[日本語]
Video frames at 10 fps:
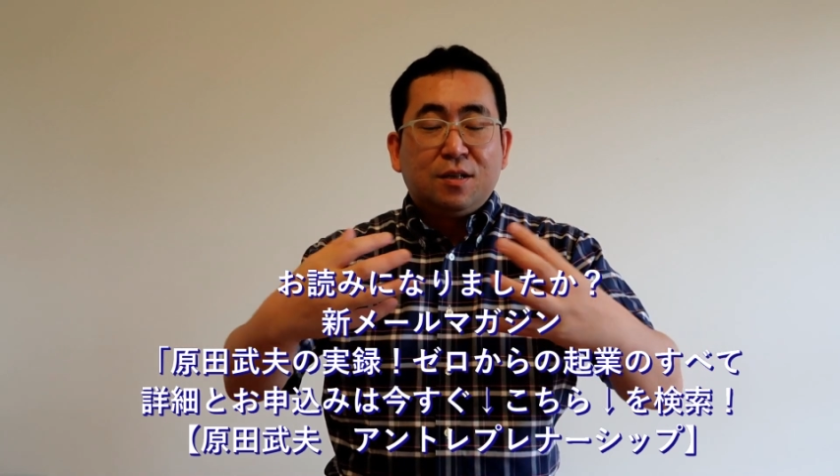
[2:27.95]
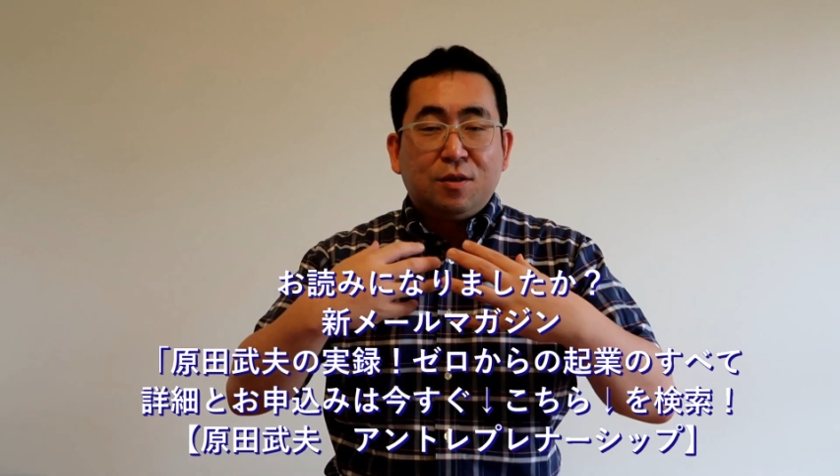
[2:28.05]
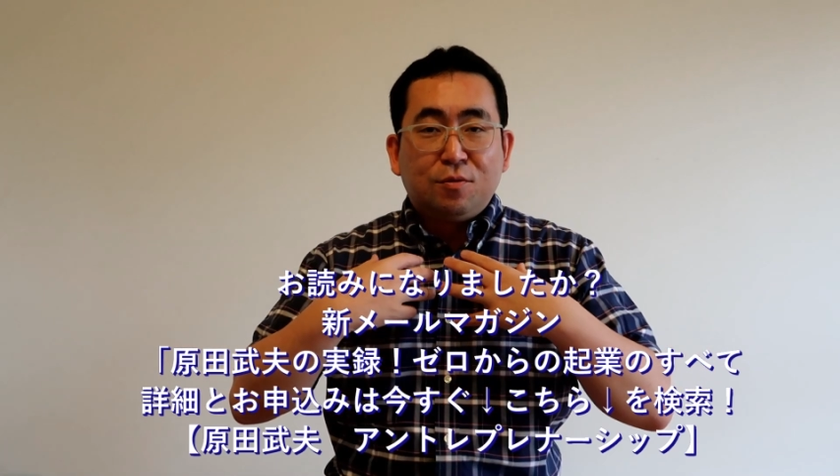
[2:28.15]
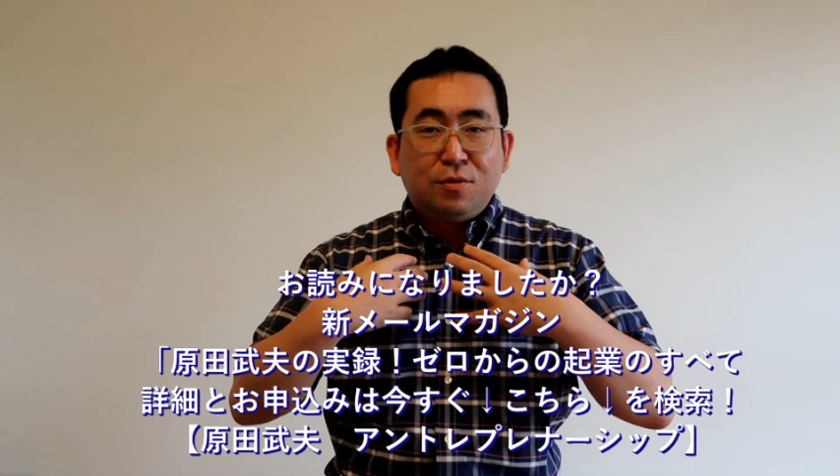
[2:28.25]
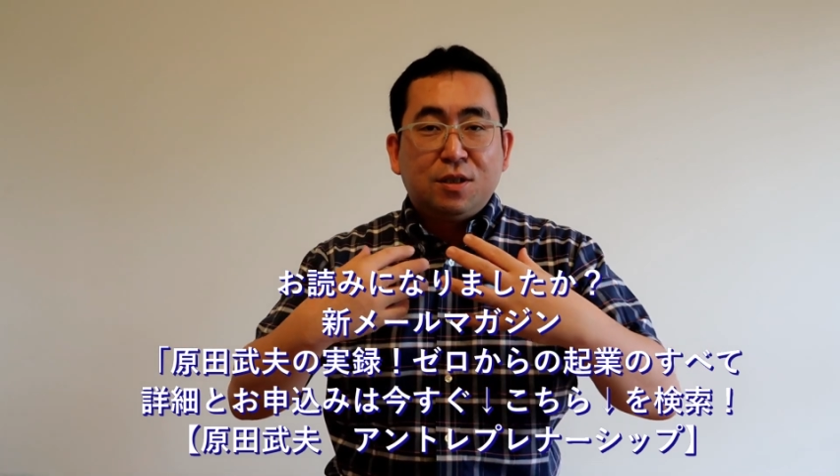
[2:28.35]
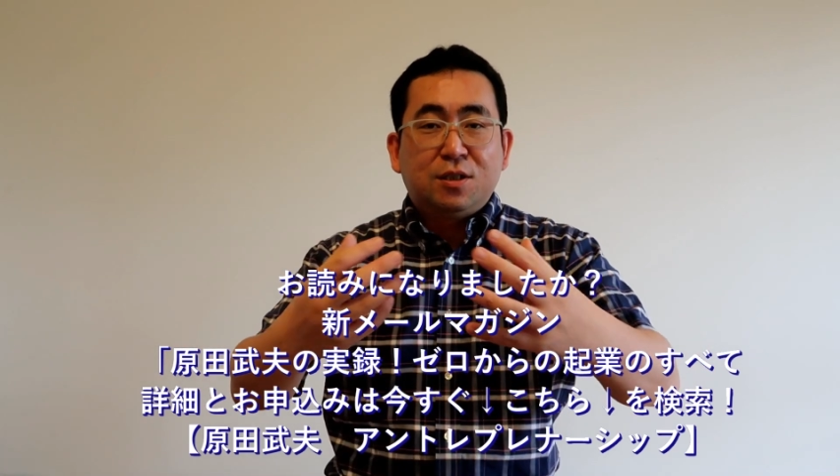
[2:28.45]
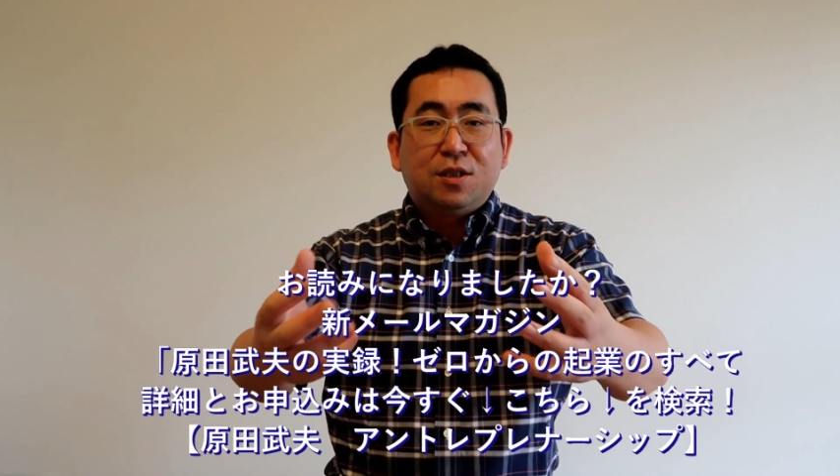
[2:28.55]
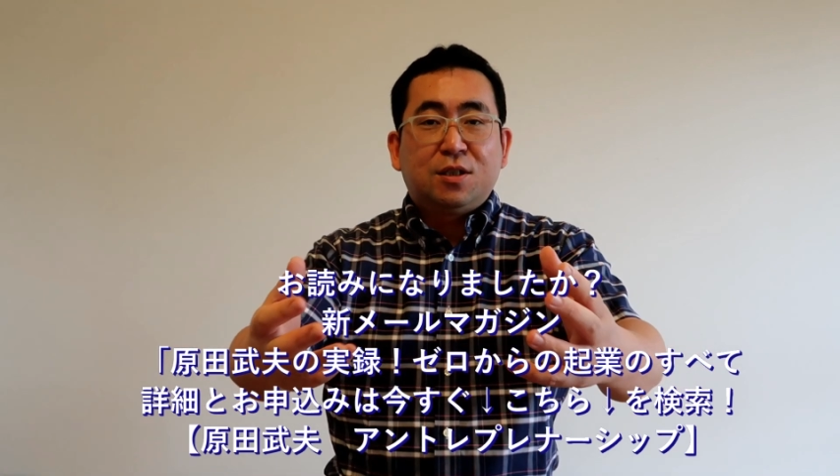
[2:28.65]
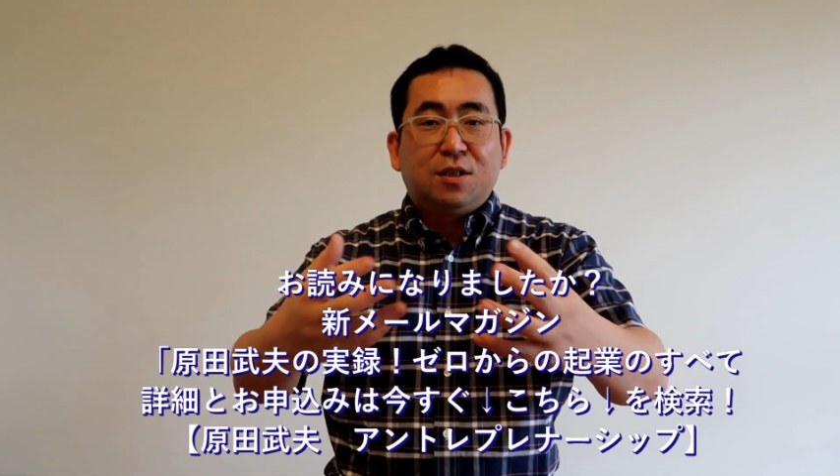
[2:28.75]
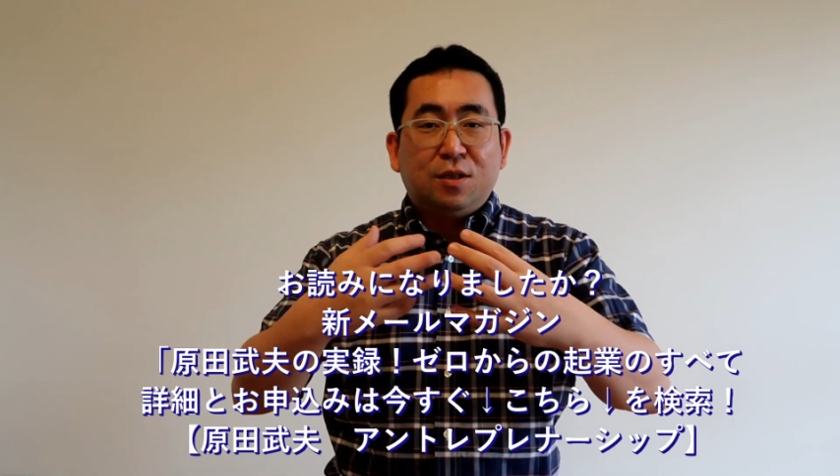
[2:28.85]
いろんな
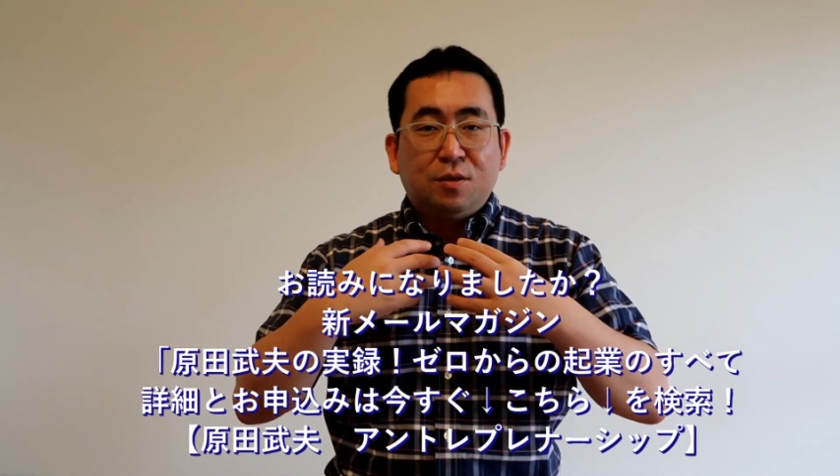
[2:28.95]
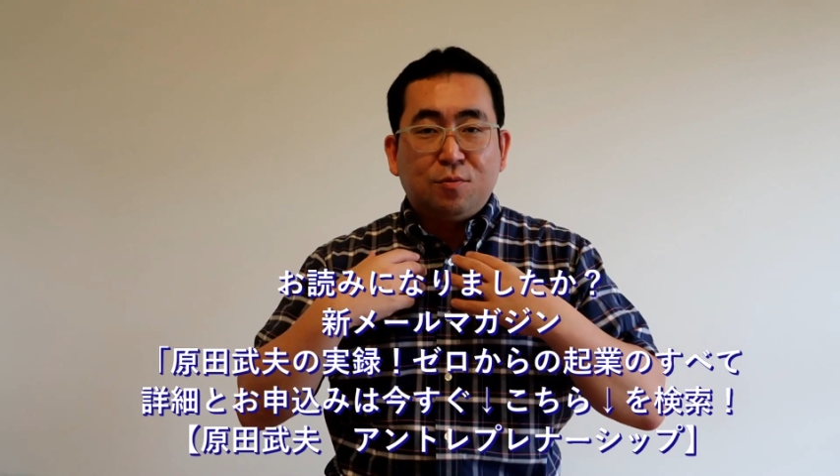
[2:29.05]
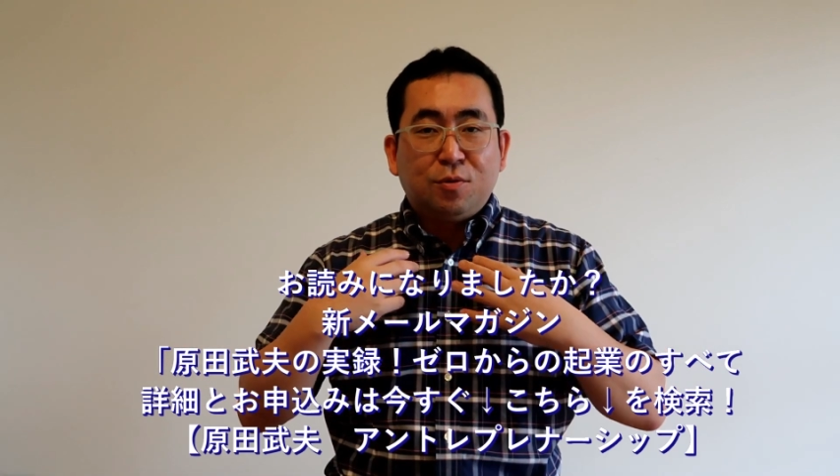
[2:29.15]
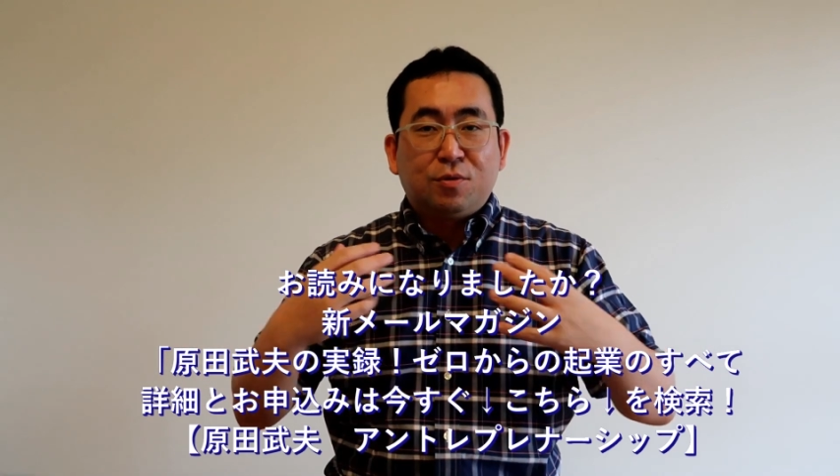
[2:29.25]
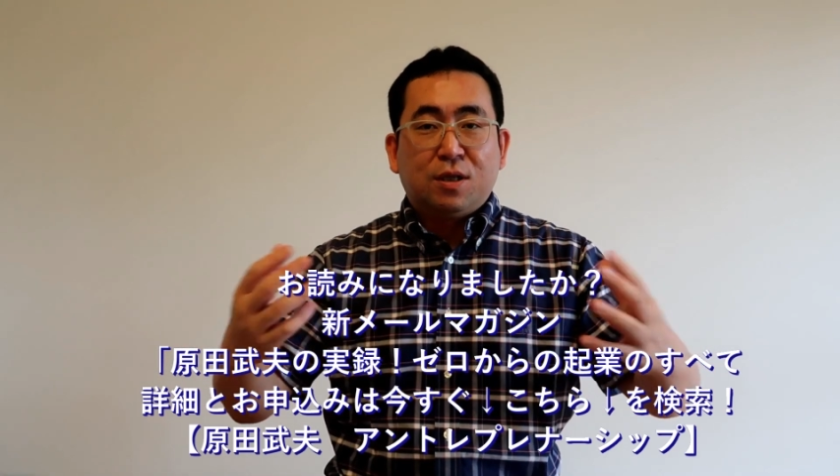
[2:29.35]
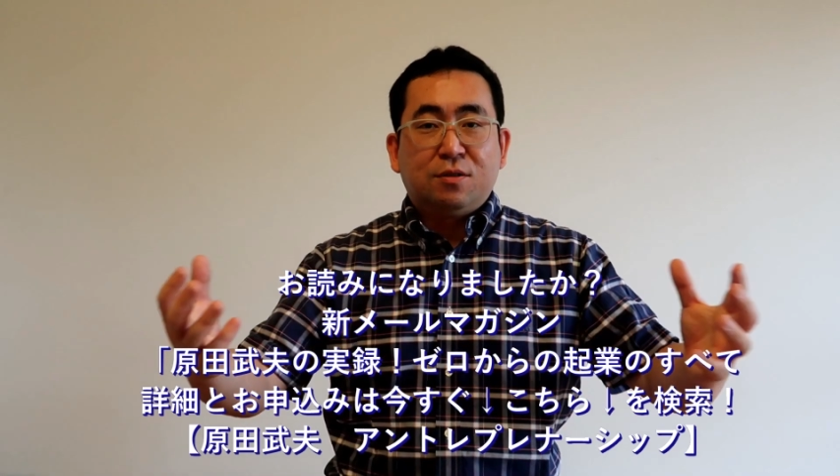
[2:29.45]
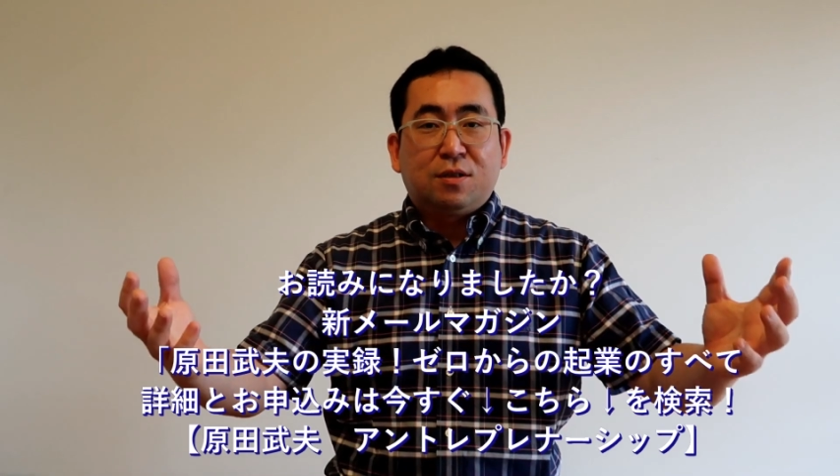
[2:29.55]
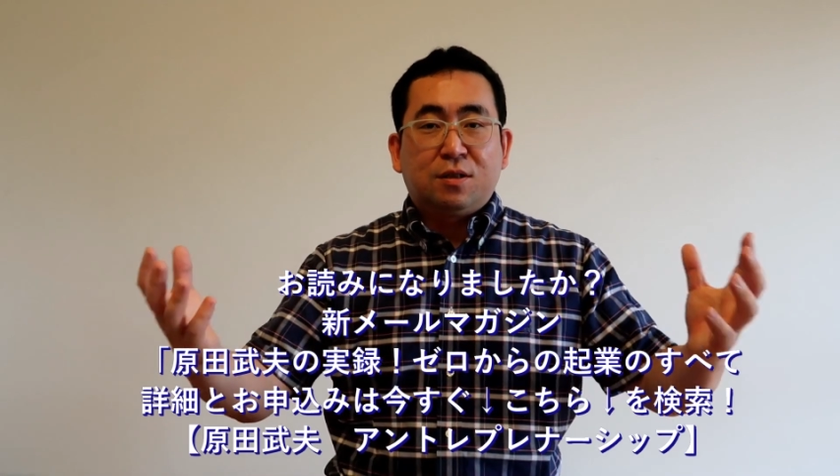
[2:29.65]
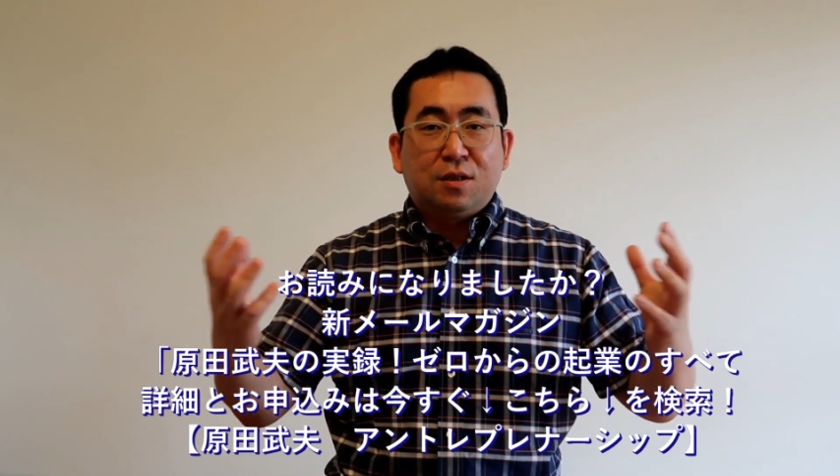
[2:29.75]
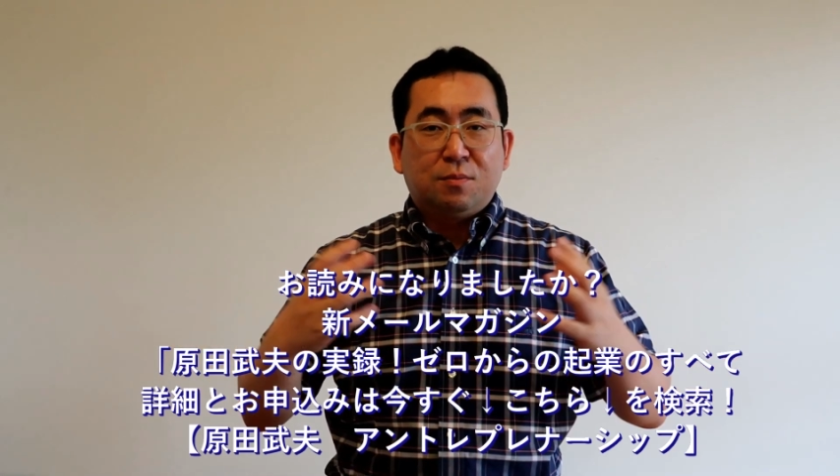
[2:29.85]
知識能力あ
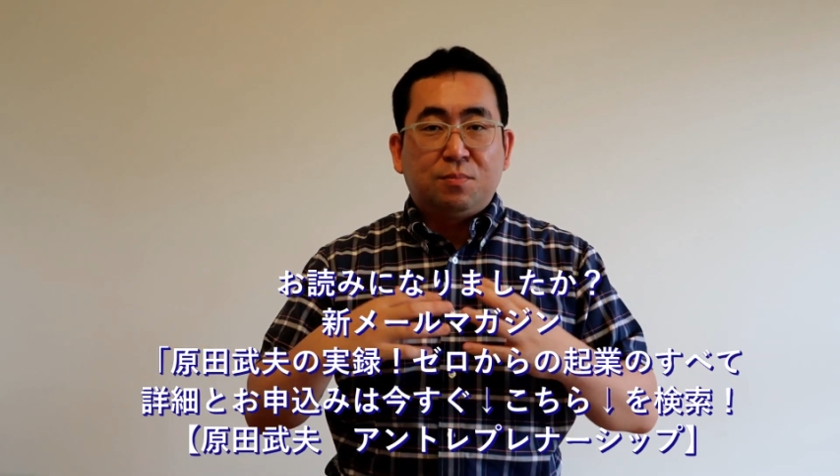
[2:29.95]
る方々が